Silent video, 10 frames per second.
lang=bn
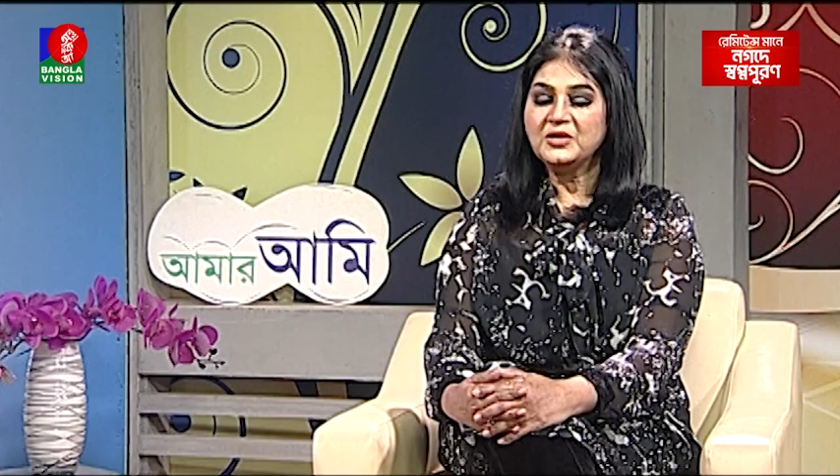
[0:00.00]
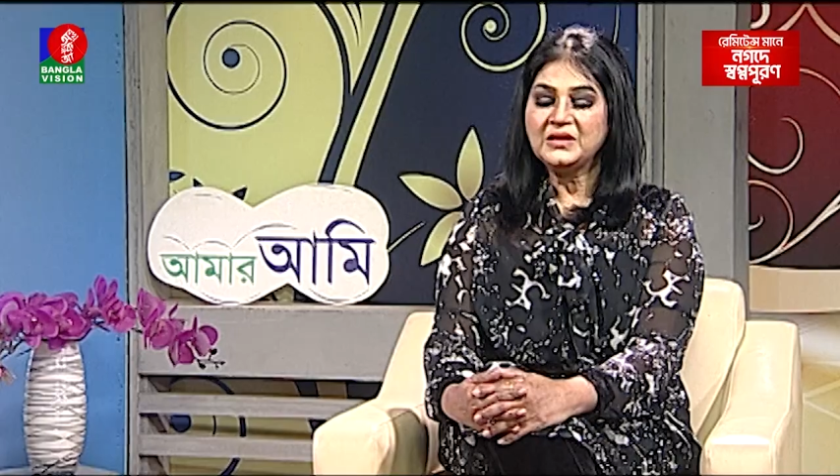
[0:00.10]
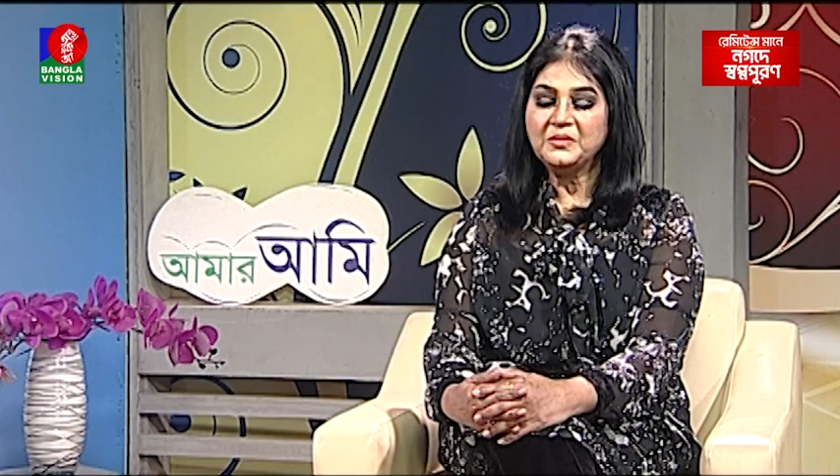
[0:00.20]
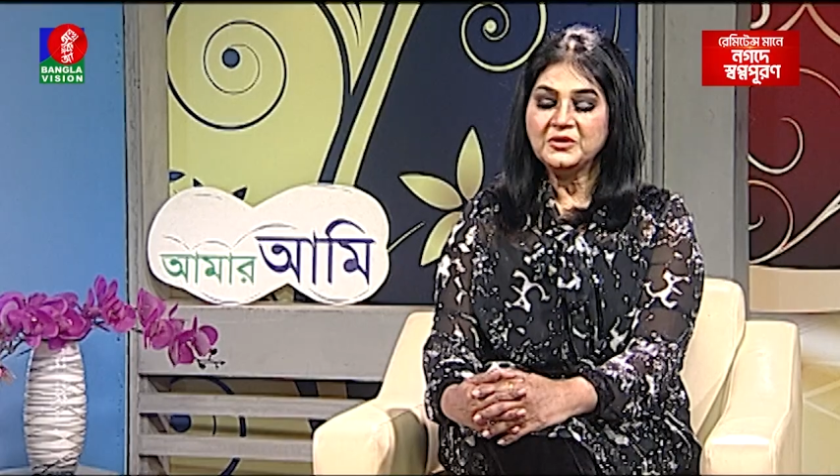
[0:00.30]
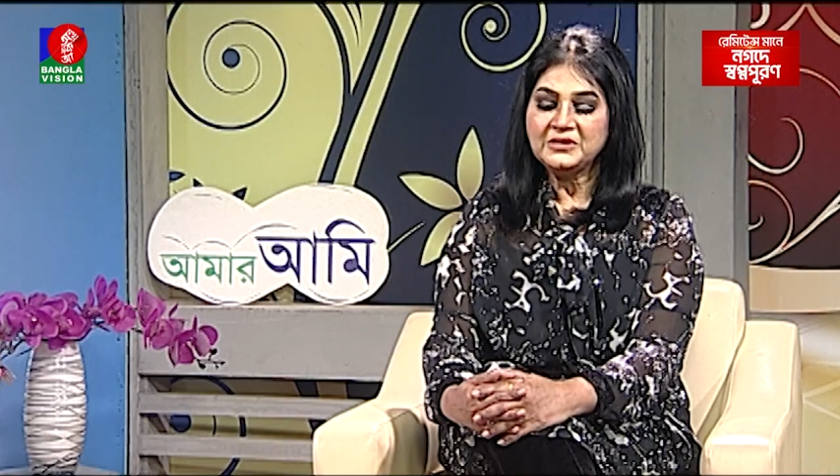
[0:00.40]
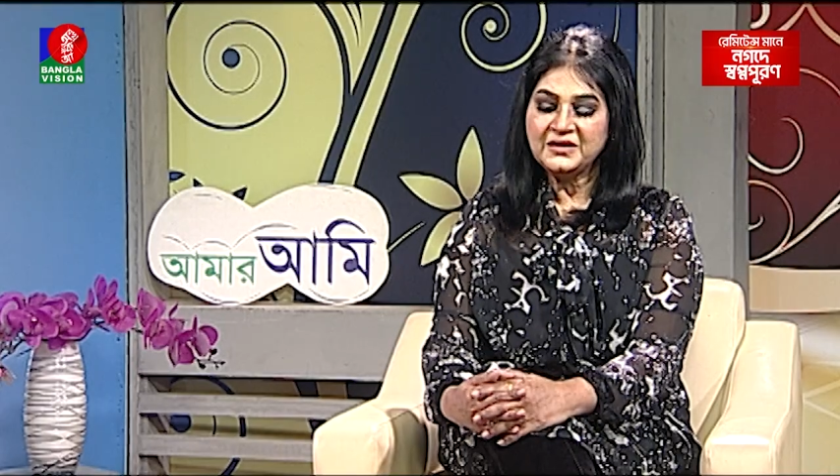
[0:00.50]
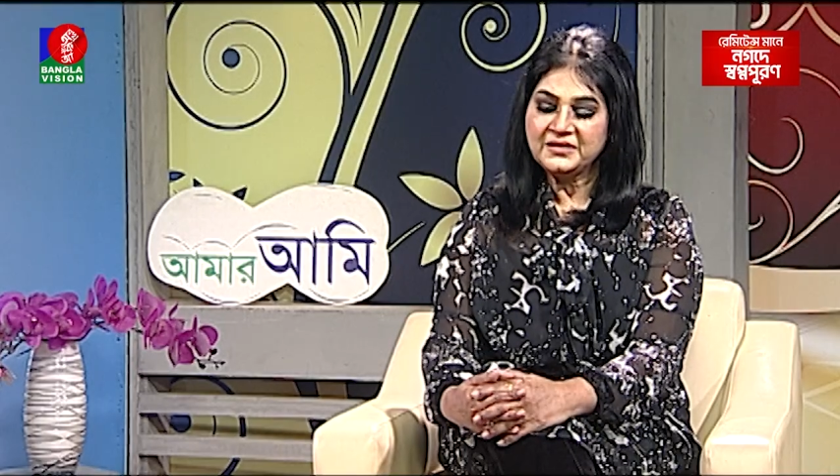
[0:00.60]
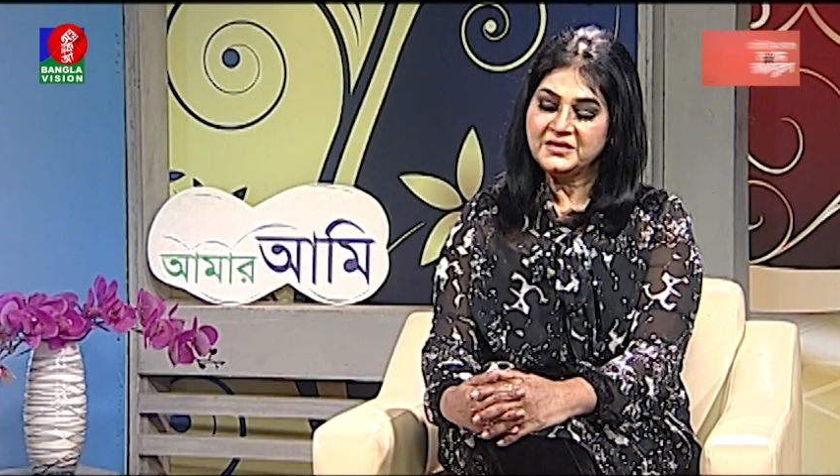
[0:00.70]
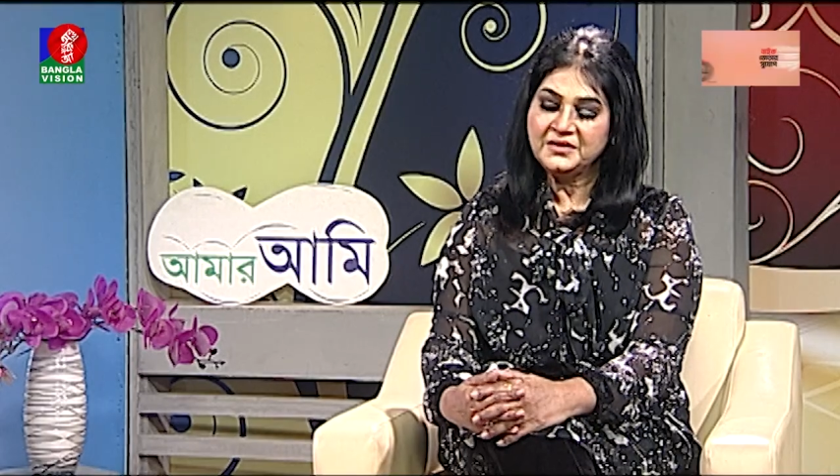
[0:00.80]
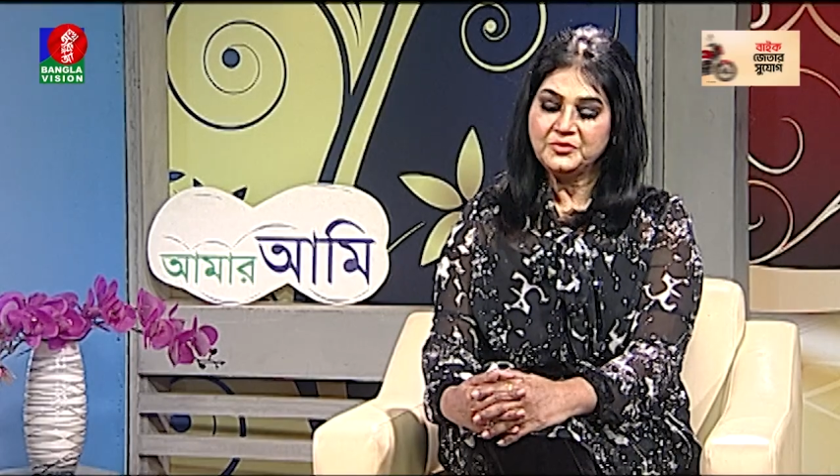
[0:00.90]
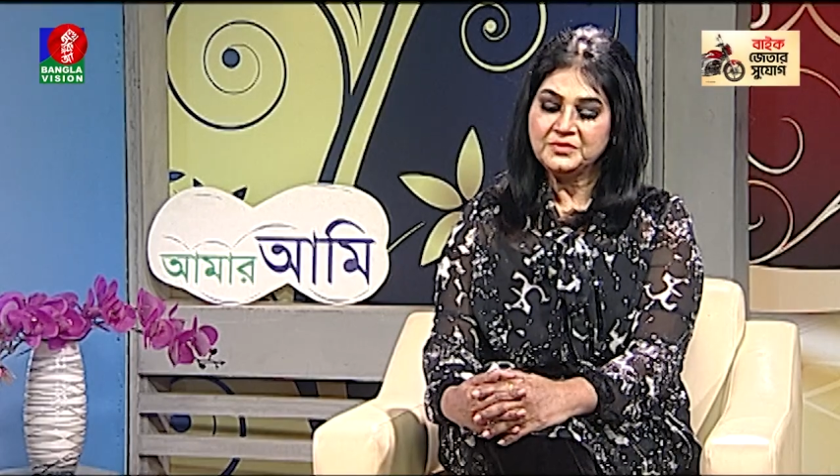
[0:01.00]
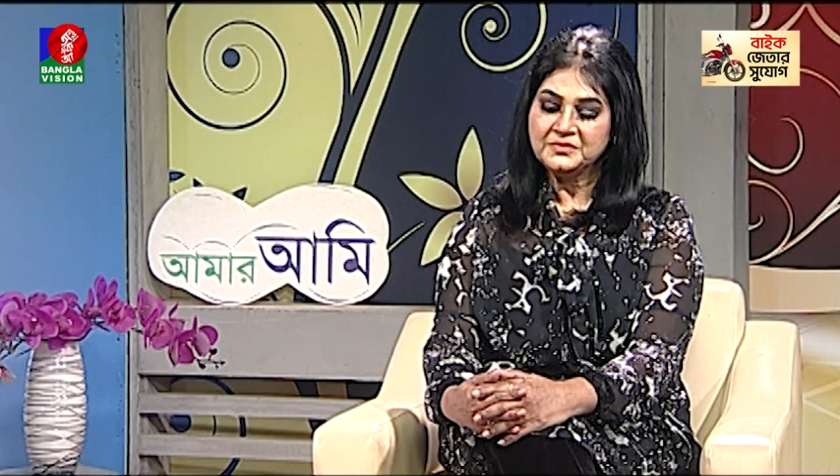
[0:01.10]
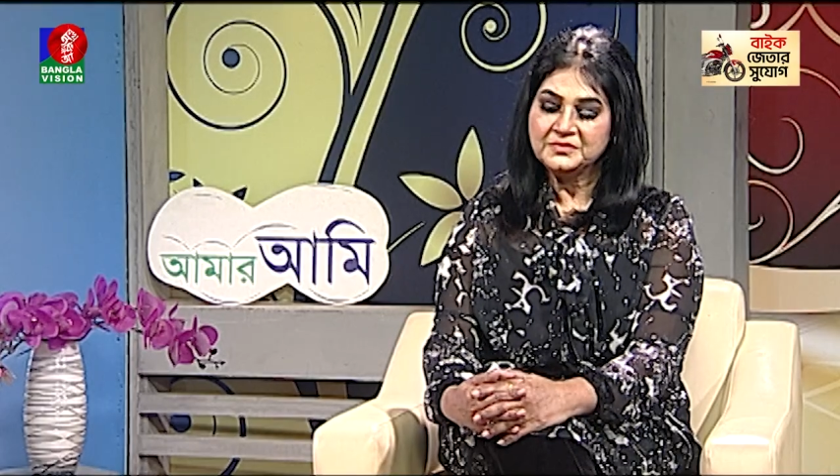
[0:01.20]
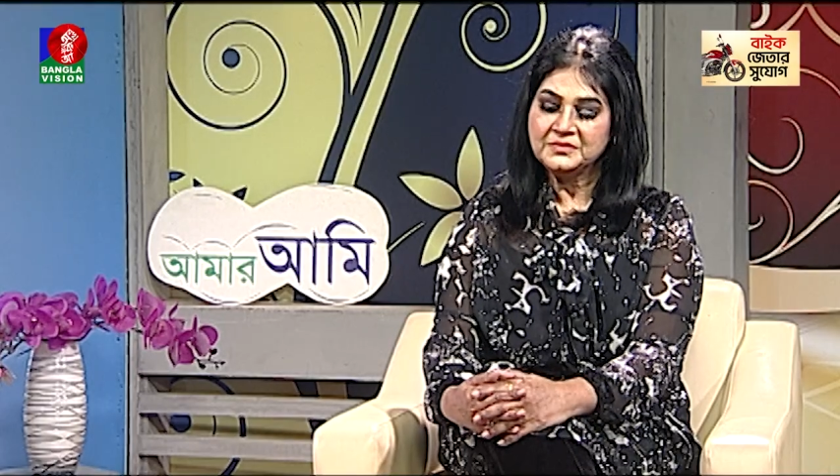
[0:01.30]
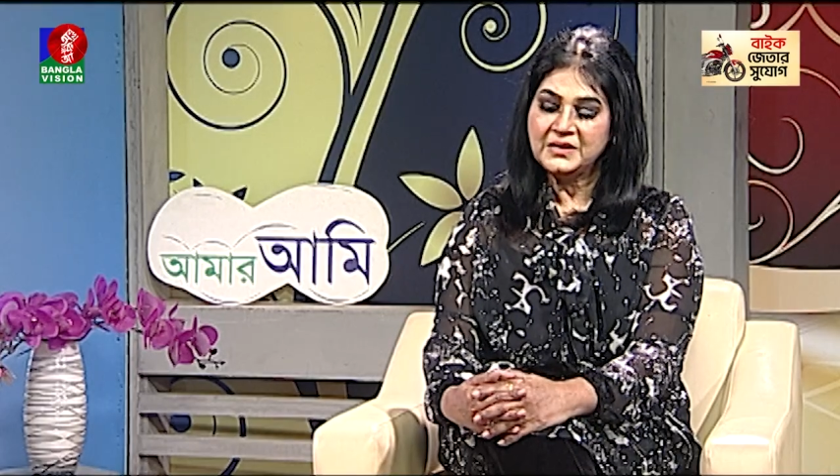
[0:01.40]
মতামত আর কি
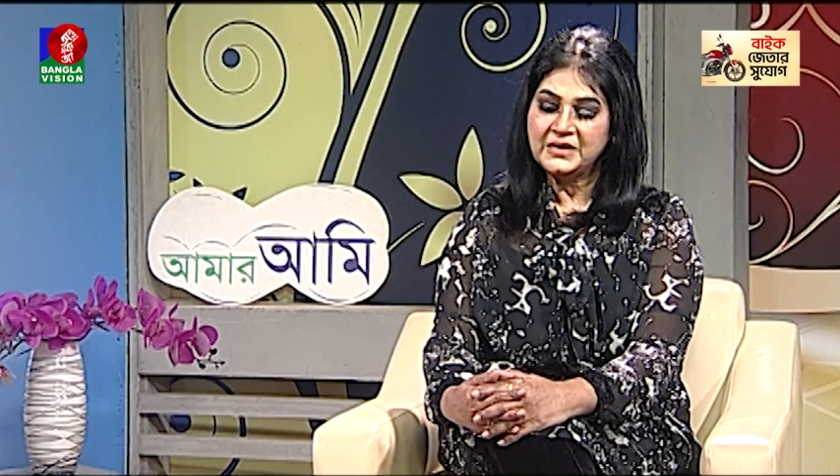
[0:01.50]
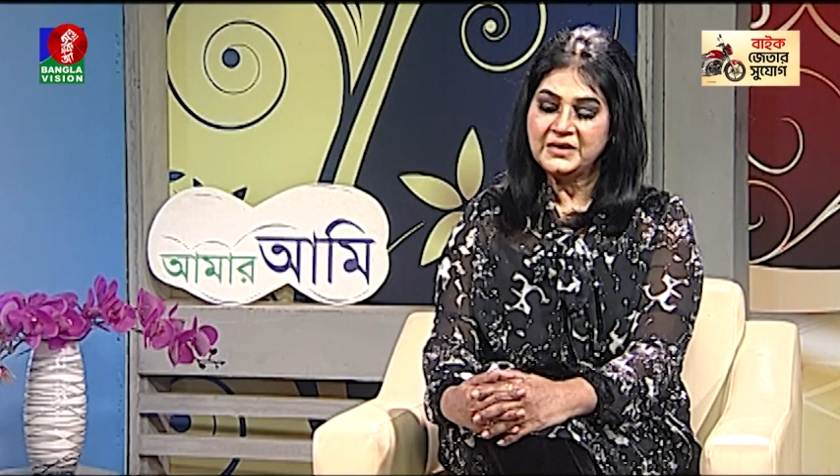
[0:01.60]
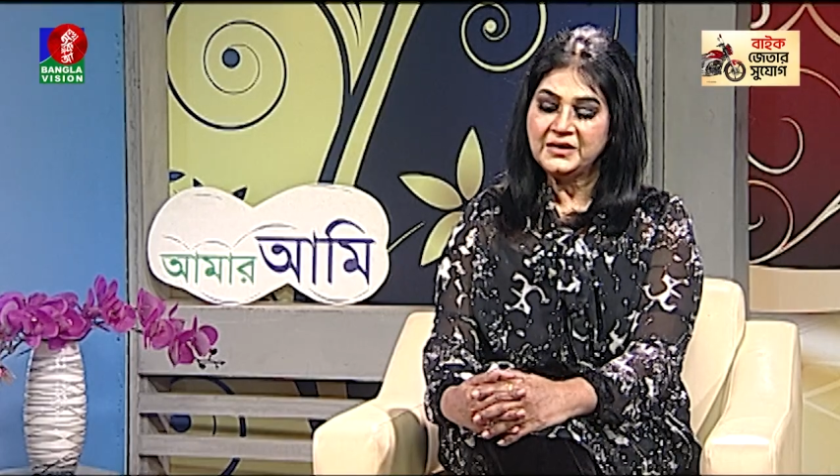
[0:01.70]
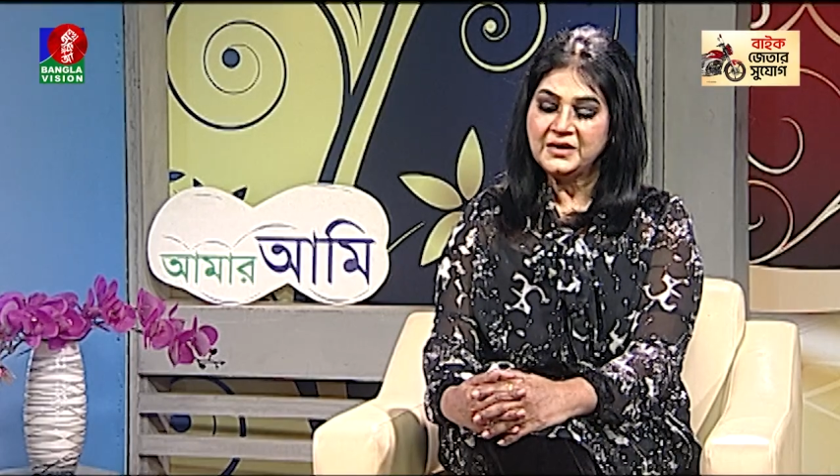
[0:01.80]
মানে